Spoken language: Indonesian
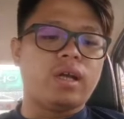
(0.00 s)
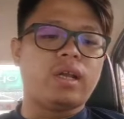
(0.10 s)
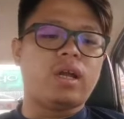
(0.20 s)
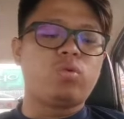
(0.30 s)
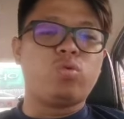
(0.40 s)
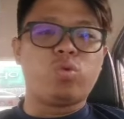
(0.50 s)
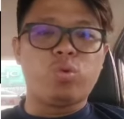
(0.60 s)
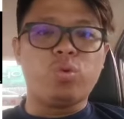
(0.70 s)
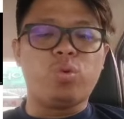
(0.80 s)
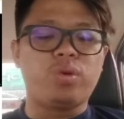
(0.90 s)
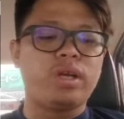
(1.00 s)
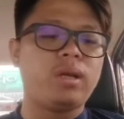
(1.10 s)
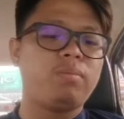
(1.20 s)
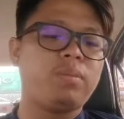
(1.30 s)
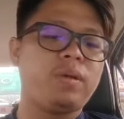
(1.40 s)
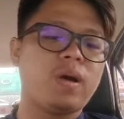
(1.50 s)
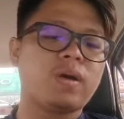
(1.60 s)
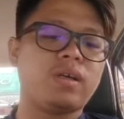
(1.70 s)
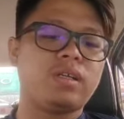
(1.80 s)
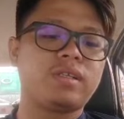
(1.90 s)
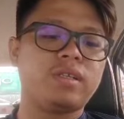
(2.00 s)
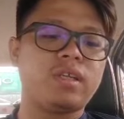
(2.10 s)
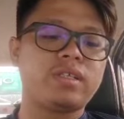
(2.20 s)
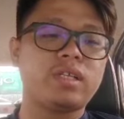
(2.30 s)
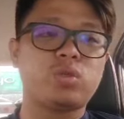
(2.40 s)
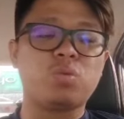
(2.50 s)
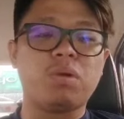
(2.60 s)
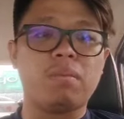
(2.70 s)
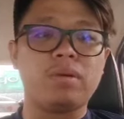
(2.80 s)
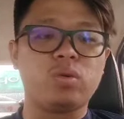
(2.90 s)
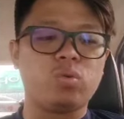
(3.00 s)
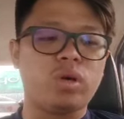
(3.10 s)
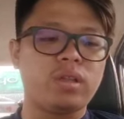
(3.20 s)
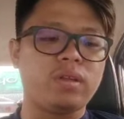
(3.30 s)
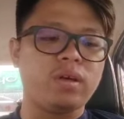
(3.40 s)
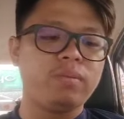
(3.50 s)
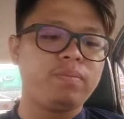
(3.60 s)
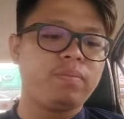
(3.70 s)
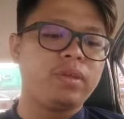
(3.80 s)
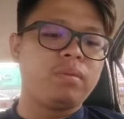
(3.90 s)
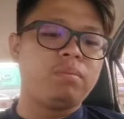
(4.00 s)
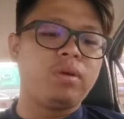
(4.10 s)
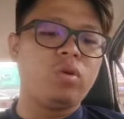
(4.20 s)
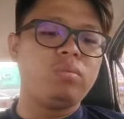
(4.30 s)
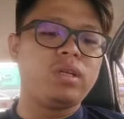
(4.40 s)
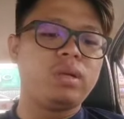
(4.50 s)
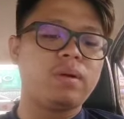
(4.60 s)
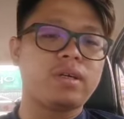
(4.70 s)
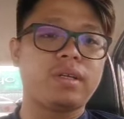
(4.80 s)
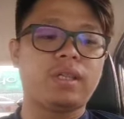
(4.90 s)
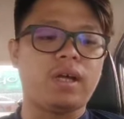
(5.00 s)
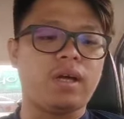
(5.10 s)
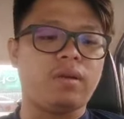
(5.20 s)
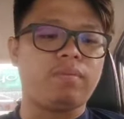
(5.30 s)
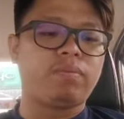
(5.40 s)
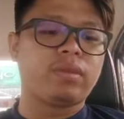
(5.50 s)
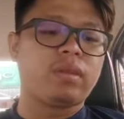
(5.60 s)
adalah kuku dan pihak yang sentiasa cuba menggugatnya perlu menerima kenyataan